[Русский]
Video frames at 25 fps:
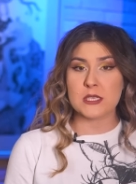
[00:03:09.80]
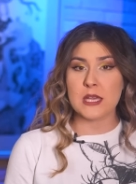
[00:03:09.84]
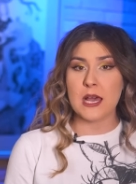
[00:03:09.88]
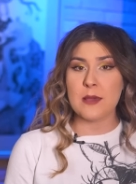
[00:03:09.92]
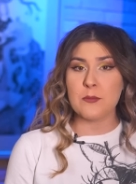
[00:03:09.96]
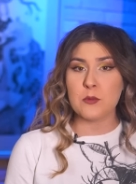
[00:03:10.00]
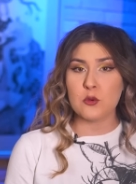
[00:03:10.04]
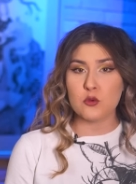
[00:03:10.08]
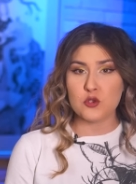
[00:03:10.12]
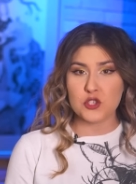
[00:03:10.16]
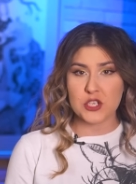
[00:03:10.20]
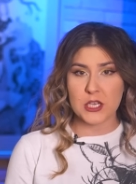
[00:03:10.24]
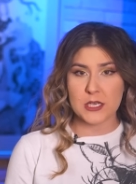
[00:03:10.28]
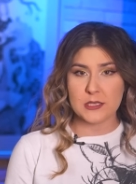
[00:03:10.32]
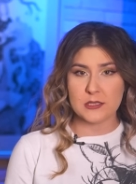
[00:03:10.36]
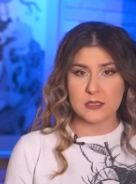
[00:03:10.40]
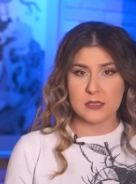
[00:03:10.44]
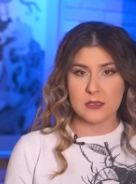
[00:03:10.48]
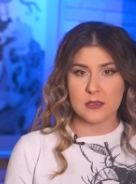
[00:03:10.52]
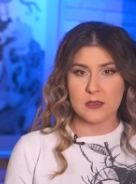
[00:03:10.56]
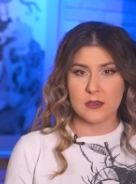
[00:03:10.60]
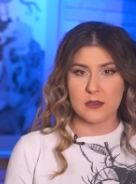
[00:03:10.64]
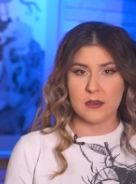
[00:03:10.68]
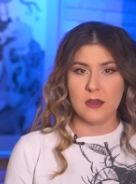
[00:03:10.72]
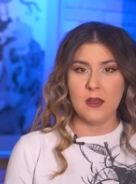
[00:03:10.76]
сами
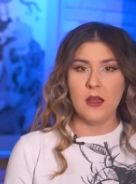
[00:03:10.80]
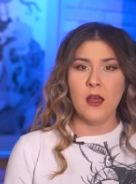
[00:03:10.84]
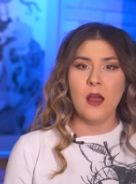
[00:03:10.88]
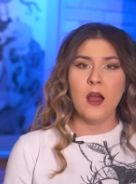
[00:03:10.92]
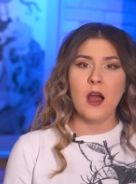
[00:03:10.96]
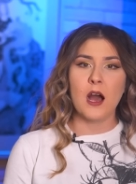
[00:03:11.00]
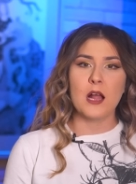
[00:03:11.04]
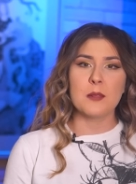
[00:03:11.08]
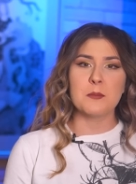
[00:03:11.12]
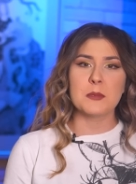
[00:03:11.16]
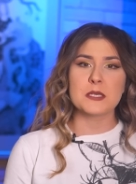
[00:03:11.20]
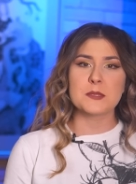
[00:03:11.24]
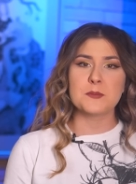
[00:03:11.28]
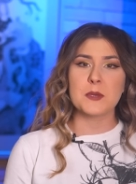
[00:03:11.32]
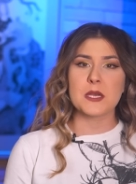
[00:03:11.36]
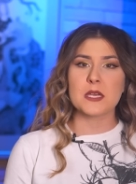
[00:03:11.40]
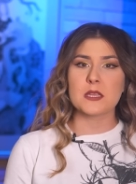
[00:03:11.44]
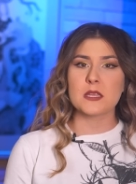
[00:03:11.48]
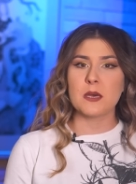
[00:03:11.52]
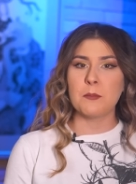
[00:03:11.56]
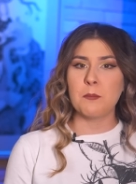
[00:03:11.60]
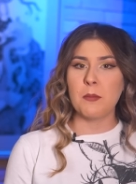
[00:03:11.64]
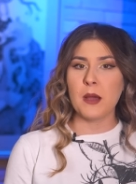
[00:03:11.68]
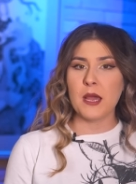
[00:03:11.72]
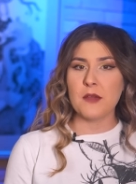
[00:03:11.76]
участники.
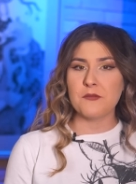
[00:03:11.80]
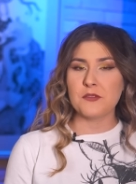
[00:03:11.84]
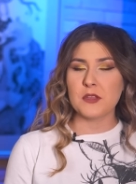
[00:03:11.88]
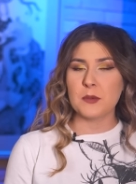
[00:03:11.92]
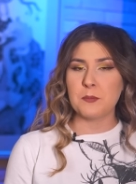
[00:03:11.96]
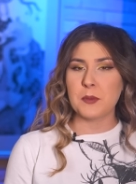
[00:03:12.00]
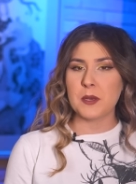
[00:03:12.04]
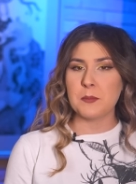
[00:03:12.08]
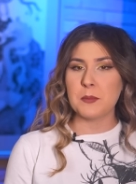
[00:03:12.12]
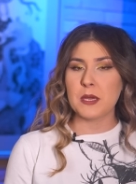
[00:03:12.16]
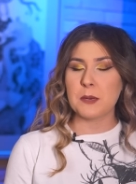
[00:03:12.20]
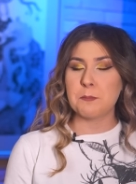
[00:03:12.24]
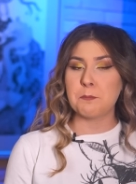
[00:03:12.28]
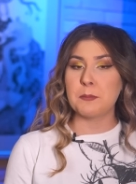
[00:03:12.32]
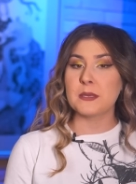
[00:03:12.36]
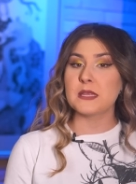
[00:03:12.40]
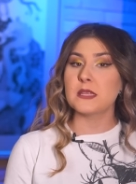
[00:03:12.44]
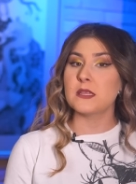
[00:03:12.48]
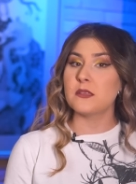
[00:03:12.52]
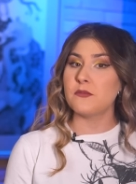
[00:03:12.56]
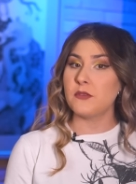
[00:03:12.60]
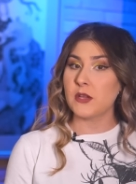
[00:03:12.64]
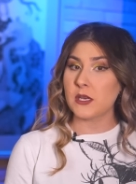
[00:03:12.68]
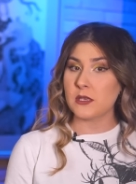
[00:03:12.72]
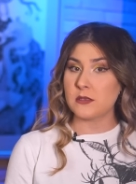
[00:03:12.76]
Алмазбек Атамбаев, например,
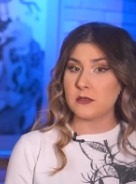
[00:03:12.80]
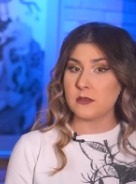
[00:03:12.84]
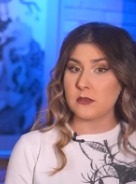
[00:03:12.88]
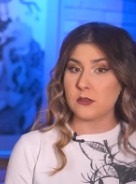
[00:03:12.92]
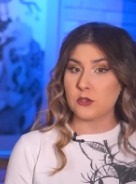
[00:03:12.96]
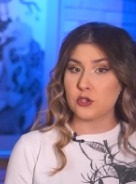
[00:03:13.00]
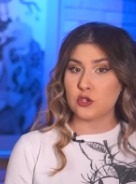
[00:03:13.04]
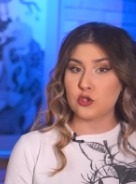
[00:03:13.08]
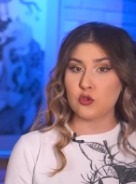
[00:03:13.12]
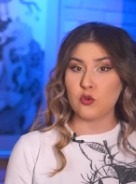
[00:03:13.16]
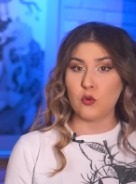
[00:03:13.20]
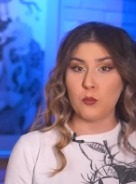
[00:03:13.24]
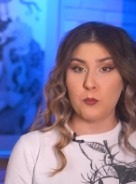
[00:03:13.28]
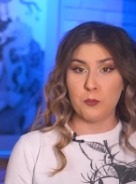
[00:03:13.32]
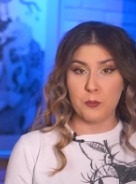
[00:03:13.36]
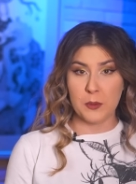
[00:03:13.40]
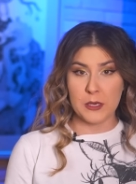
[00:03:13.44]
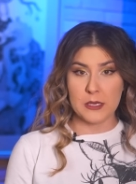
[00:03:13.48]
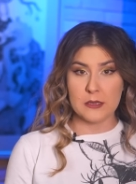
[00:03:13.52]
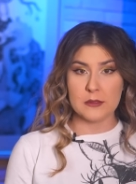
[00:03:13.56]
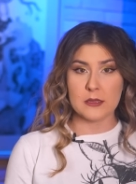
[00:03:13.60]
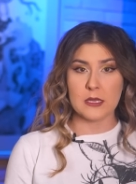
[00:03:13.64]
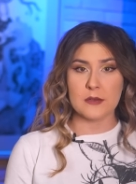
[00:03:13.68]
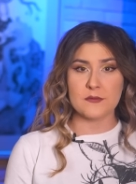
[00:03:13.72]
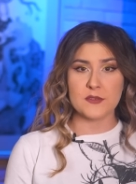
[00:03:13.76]
подтвердил, что
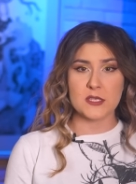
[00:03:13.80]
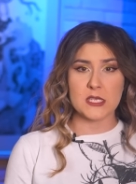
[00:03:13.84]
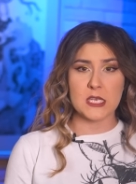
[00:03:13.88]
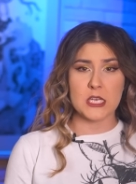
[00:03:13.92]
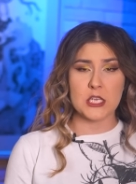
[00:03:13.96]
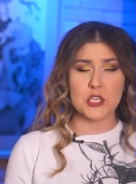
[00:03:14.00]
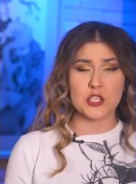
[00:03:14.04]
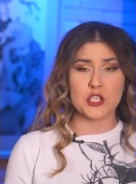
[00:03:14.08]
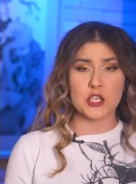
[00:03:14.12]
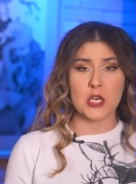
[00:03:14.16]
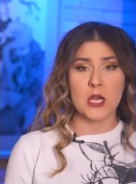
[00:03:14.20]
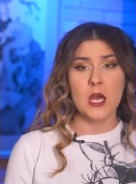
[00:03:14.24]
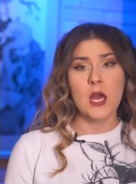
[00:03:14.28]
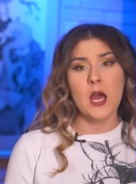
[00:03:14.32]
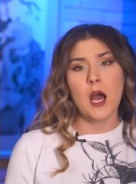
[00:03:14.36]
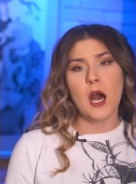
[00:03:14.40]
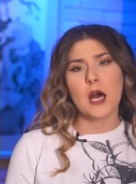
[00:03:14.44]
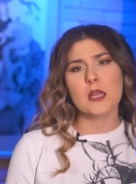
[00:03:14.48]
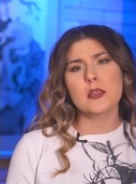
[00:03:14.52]
был на встрече,